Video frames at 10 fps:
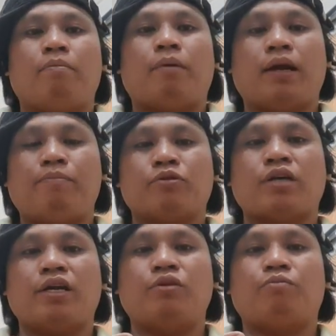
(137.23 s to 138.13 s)
para po
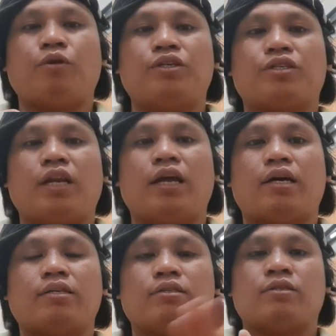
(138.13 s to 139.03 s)
sa inyong police
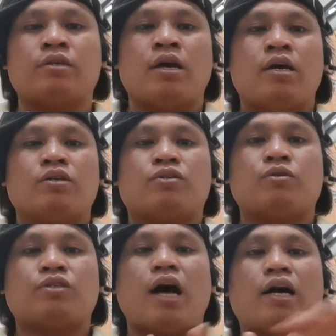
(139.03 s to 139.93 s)
clearance. So
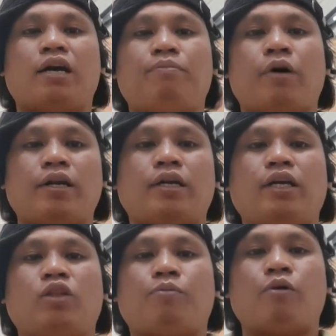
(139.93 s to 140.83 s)
sa akin po ay
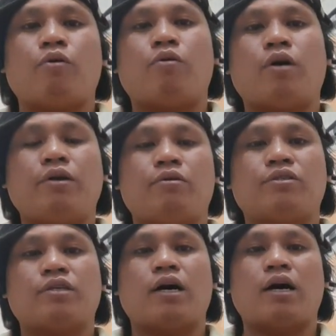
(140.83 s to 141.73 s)
nandito po ako ngayon
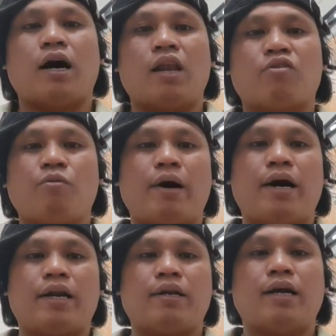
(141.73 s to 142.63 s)
sa
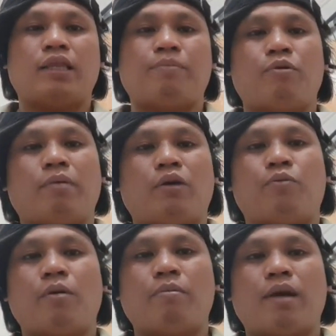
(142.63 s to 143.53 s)
Alcobar. Dati po mayroon
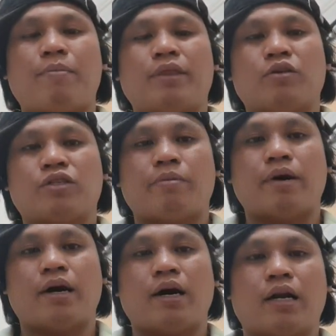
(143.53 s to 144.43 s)
po kami malapit sa
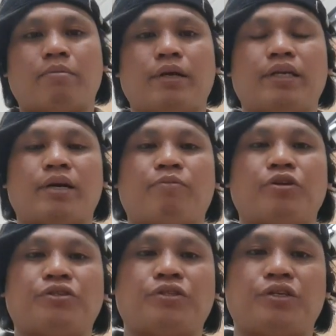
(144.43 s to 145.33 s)
Aramanya
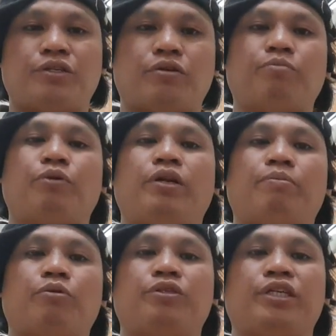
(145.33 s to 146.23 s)
Police Station. Pwede
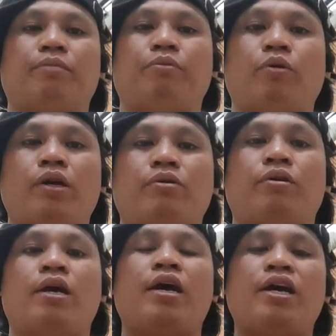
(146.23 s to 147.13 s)
po dyan. Pero ngayon,
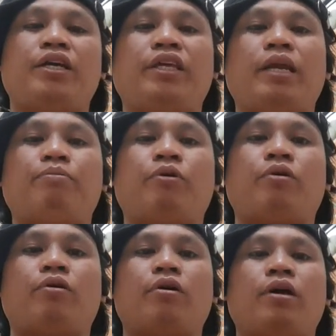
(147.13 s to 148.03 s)
hindi na
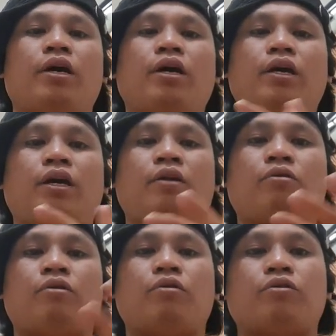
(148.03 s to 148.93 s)
po
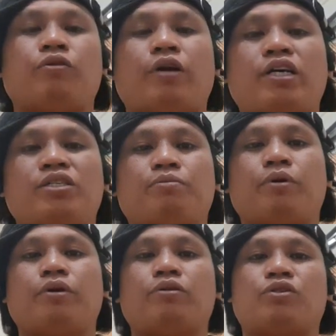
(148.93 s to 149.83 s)
ino-authorize po
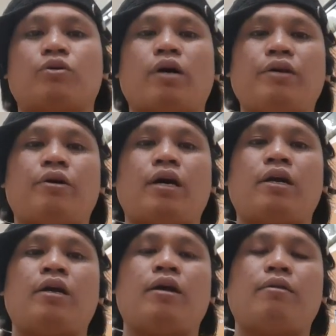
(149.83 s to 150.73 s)
yon. So ngayon ay